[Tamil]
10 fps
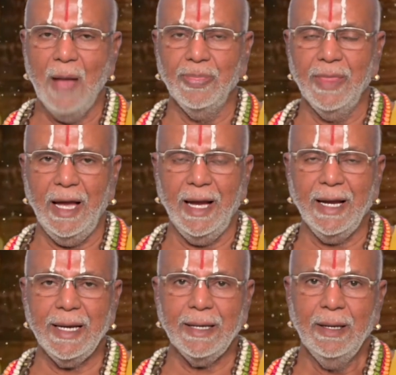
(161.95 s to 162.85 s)
அந்த
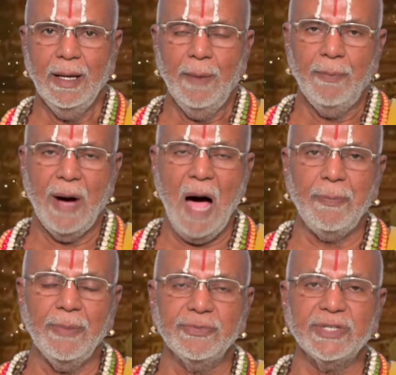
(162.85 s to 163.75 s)

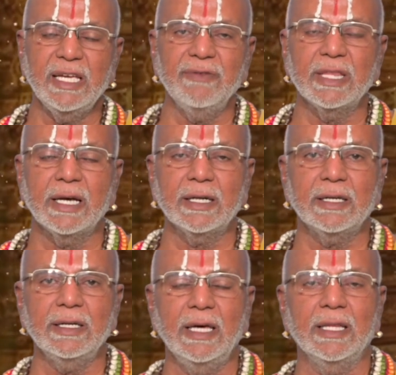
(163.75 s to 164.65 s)
பாபம்
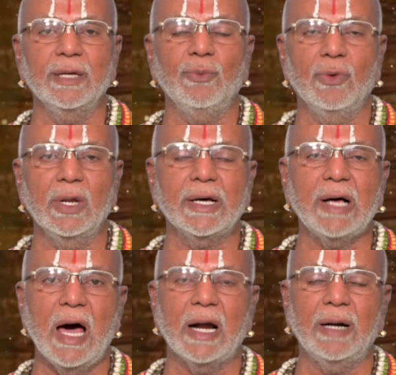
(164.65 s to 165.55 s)
செய்வதற்கு எது மூல
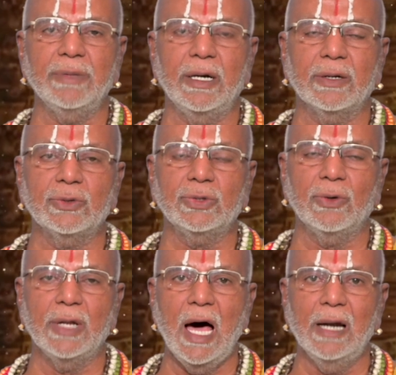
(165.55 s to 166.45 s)
காரணம் என்று
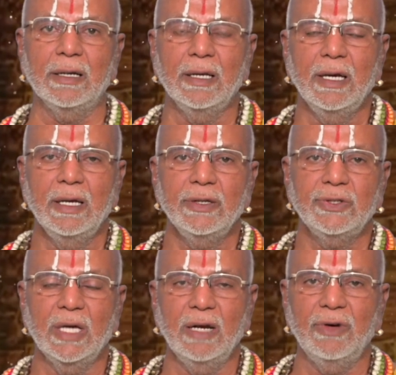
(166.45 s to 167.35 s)
சொன்னால்
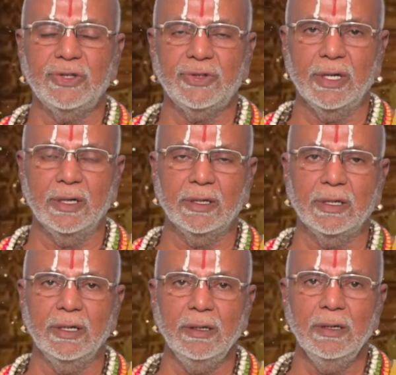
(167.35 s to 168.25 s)

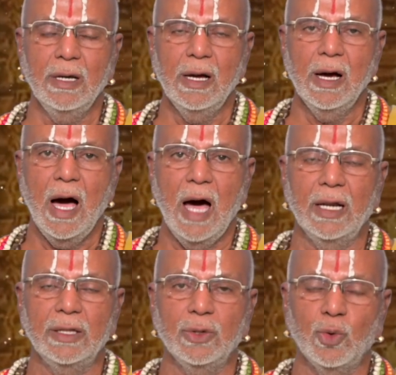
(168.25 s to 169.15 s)
செல்வச்செருக்கு
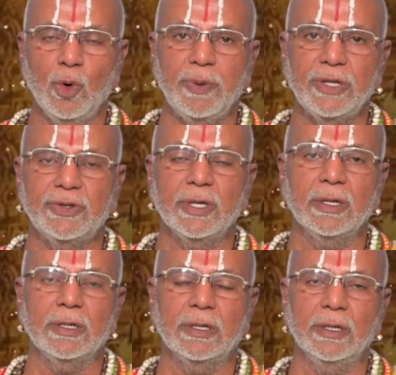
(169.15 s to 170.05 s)
அல்லது
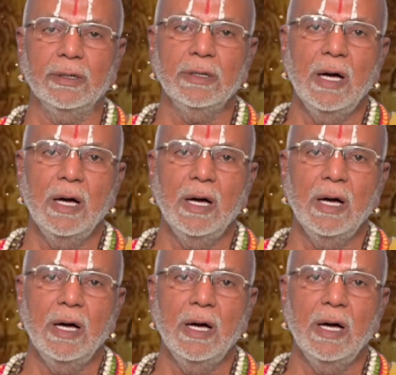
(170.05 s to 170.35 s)
ரூபச்செருக்கு